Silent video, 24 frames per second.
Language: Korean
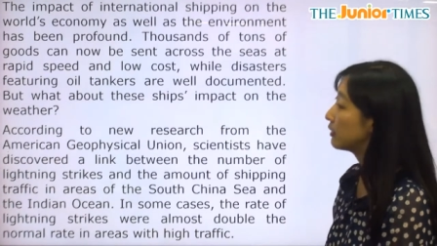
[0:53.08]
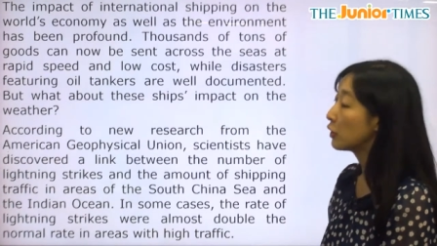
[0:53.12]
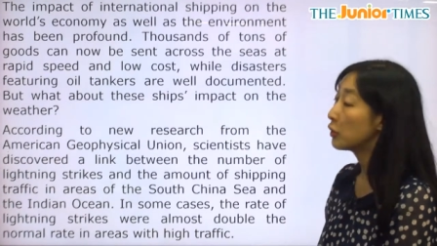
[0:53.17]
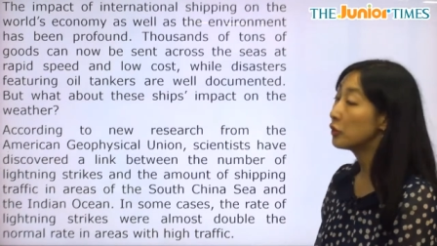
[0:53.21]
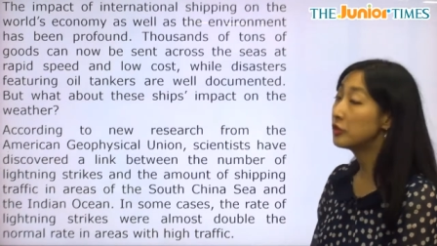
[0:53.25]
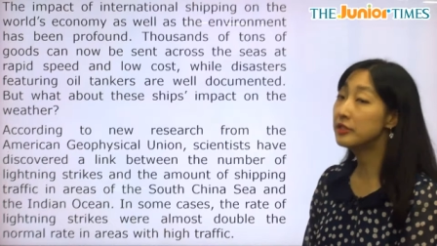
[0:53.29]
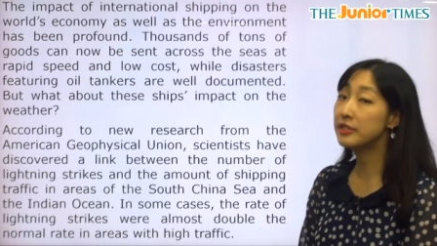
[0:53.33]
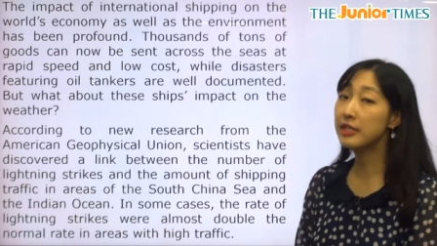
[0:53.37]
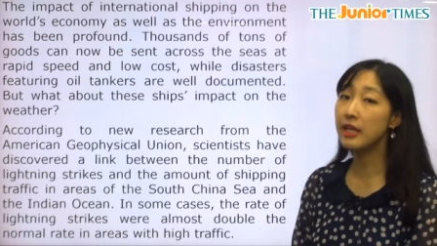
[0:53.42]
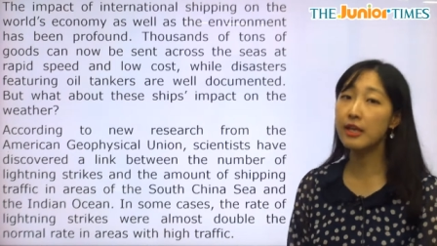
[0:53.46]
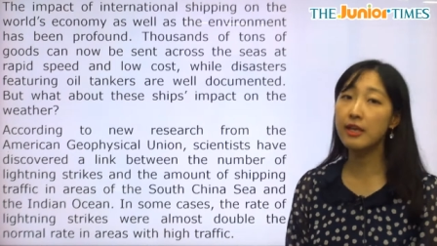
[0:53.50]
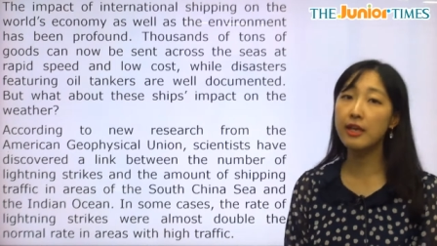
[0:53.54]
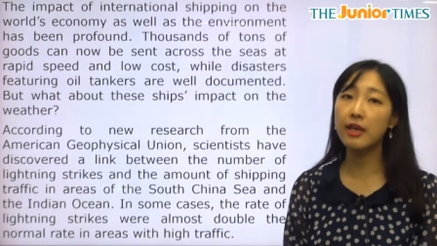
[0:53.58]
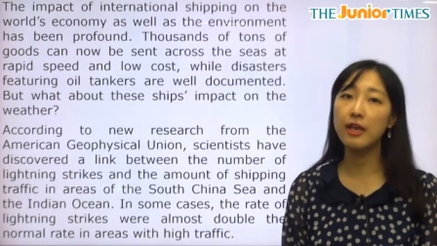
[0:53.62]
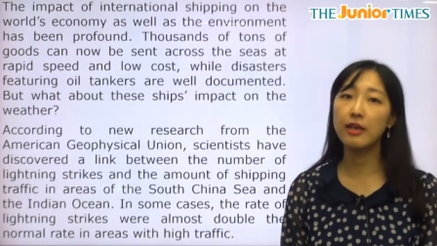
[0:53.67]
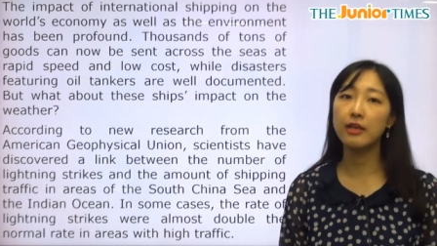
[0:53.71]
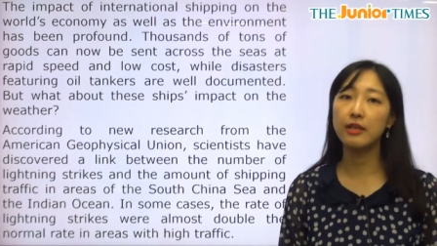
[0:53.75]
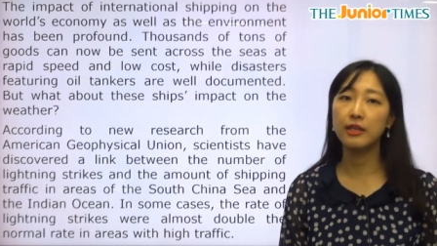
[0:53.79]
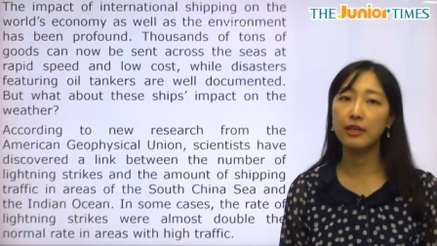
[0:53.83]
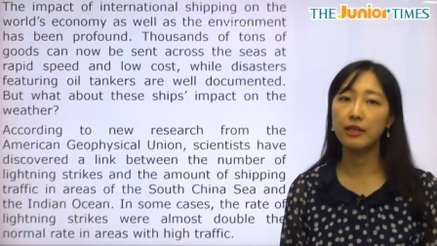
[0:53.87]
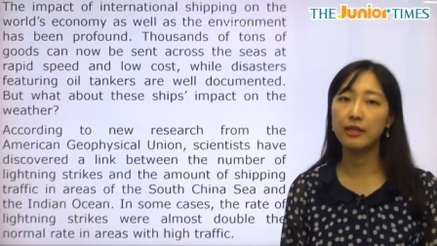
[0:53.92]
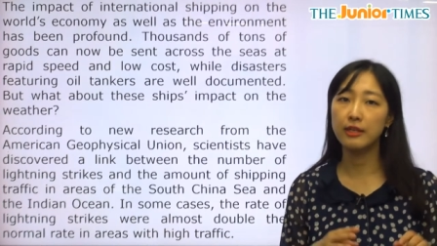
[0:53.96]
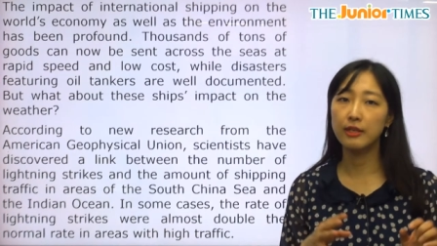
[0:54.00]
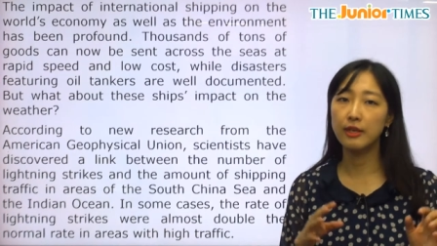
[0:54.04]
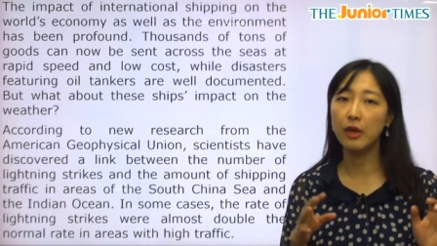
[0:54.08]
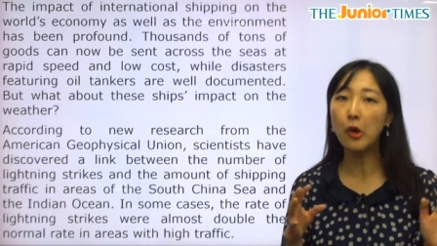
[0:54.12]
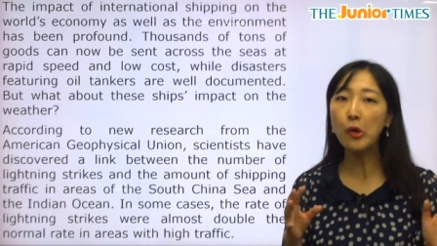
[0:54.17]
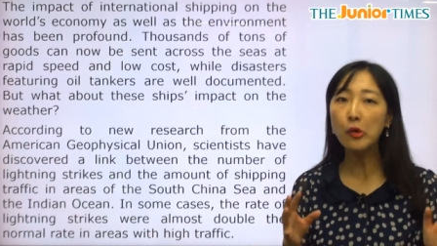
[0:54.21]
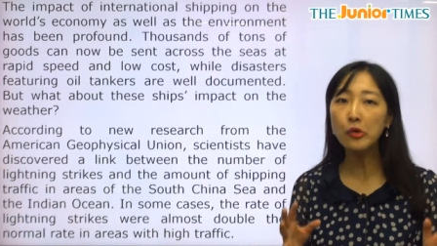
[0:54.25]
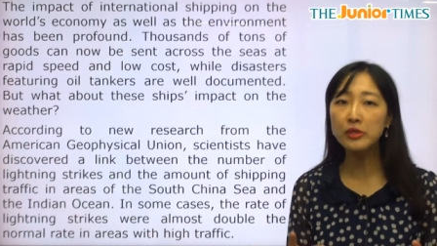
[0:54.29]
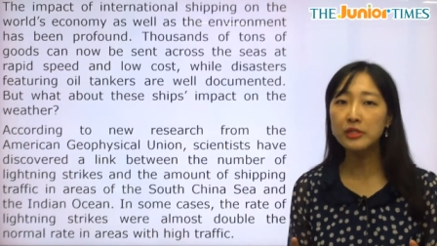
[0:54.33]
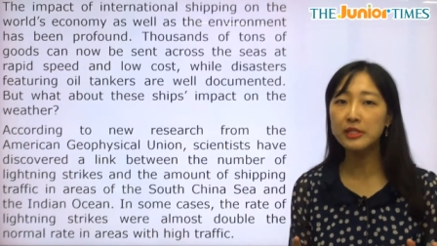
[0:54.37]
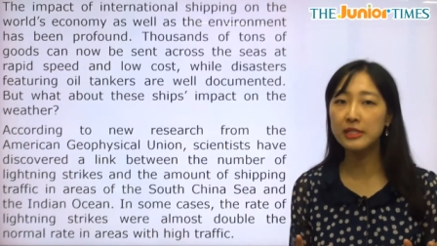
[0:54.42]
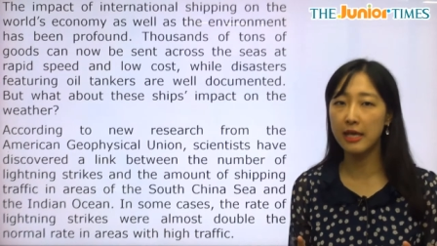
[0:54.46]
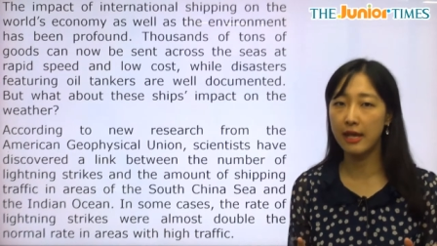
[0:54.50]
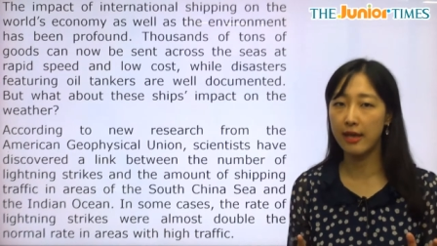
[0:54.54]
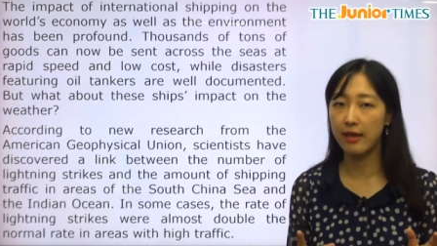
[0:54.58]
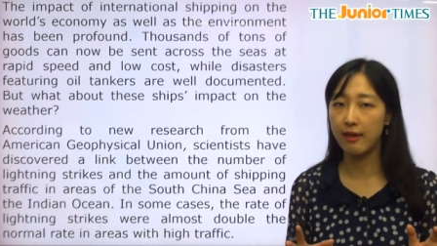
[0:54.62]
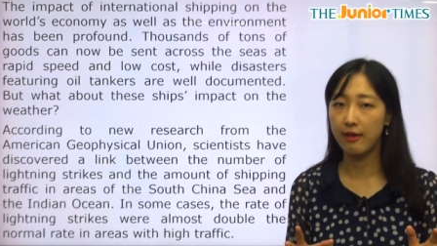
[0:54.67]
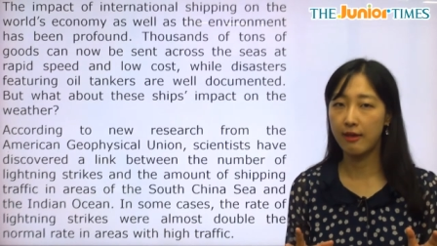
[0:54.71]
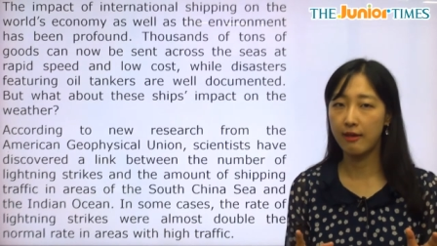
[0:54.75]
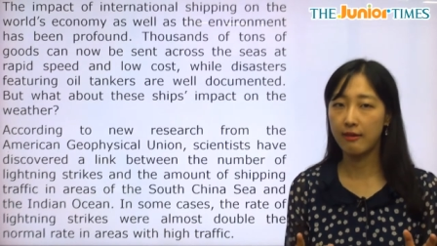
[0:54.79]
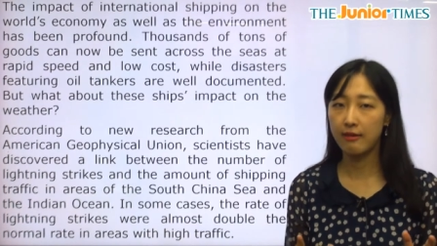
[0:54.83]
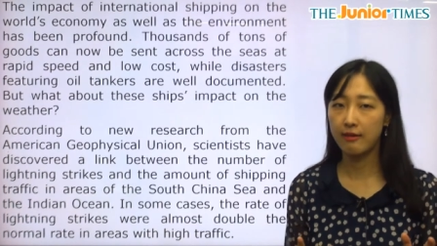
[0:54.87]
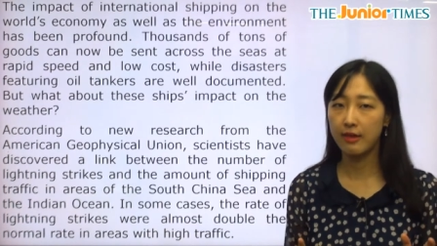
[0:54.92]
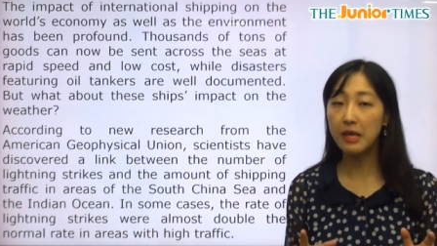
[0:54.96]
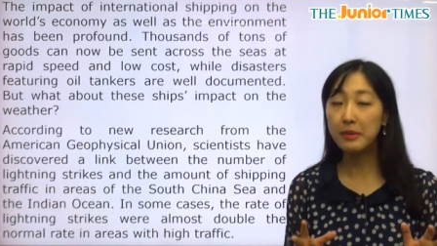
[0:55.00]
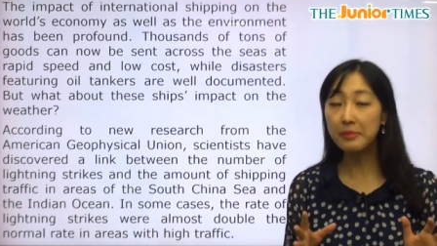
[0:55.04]
전 세계 경제에
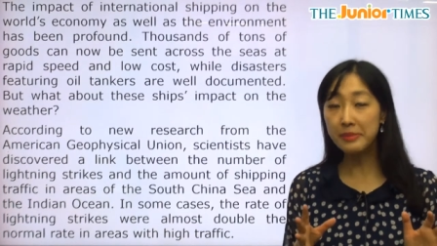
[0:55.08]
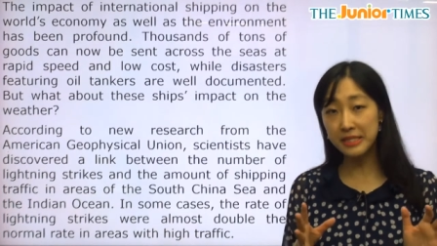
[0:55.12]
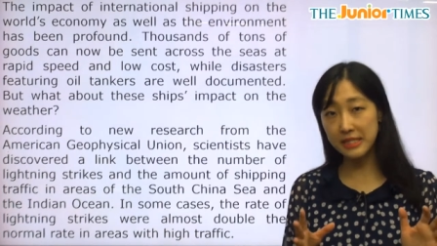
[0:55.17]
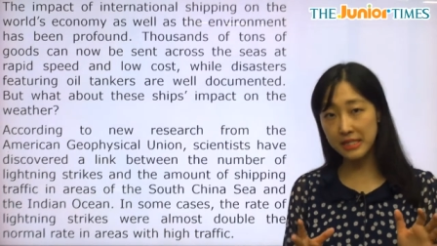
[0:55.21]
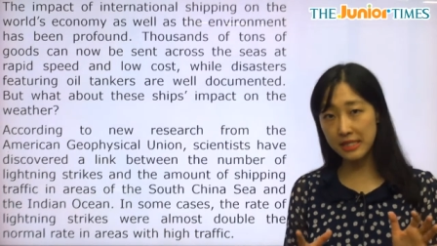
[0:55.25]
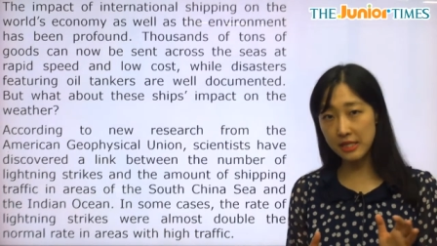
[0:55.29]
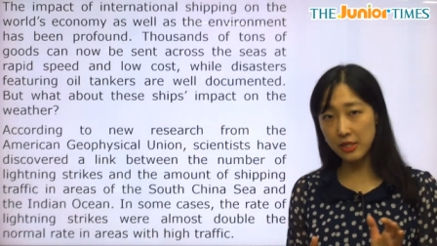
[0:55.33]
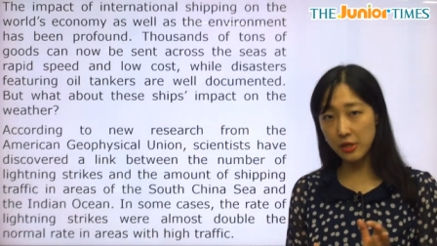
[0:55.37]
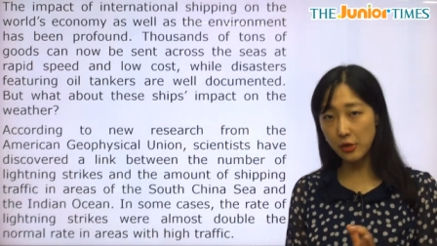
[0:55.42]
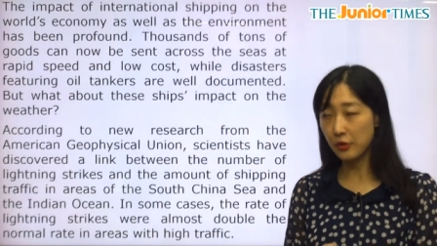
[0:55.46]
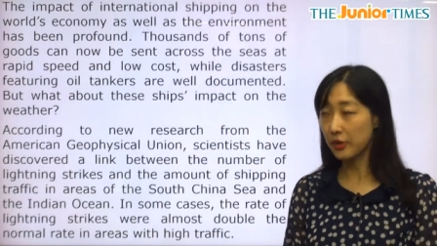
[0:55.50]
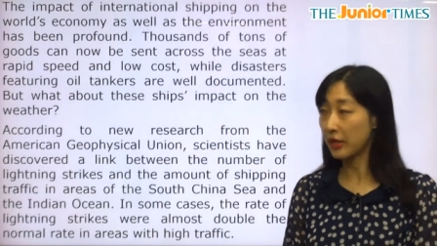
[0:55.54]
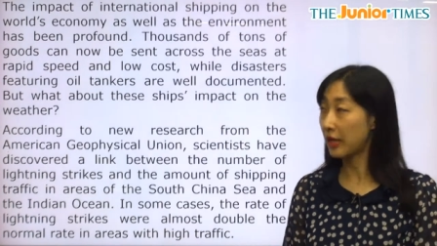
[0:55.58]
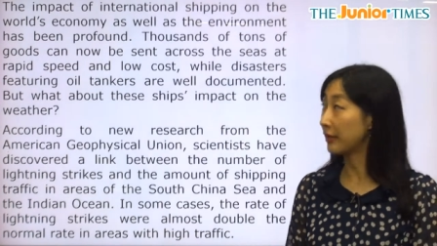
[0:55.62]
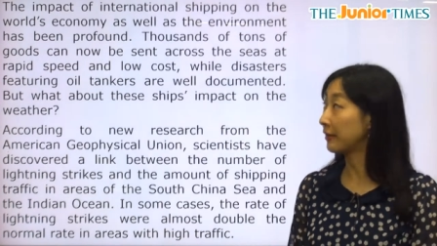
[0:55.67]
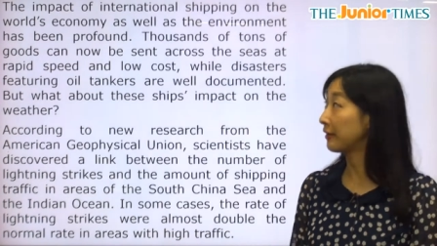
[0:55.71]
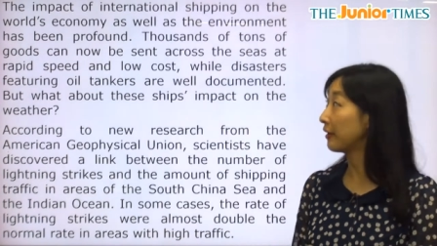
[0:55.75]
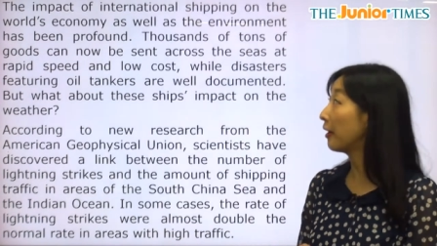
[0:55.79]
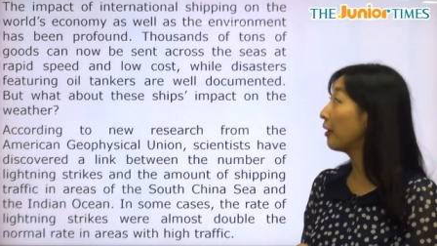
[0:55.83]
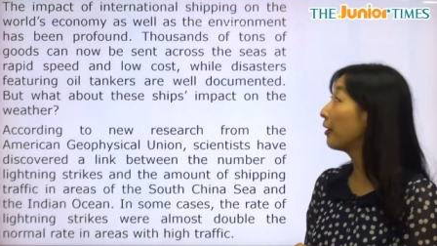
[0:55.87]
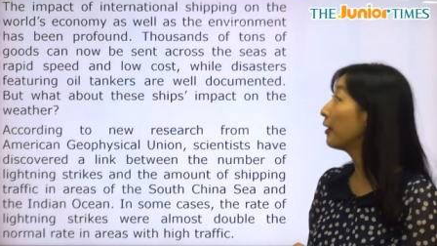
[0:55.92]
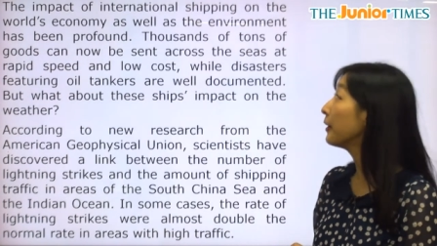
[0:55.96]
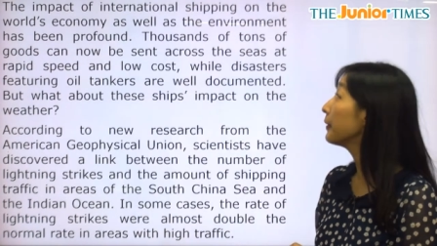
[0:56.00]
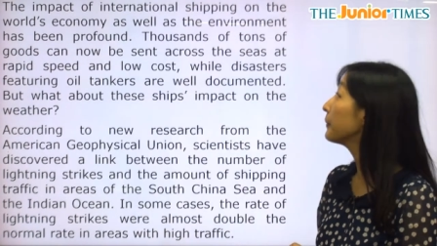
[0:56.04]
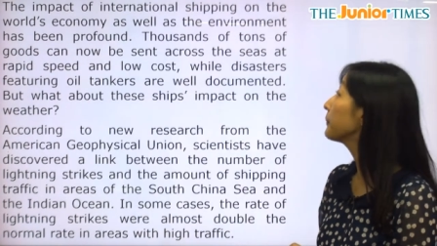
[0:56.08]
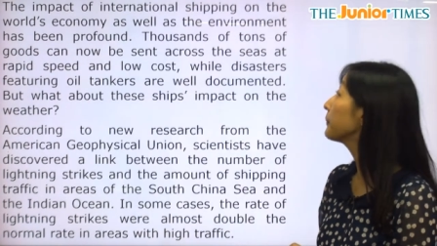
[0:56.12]
미치는 영향력,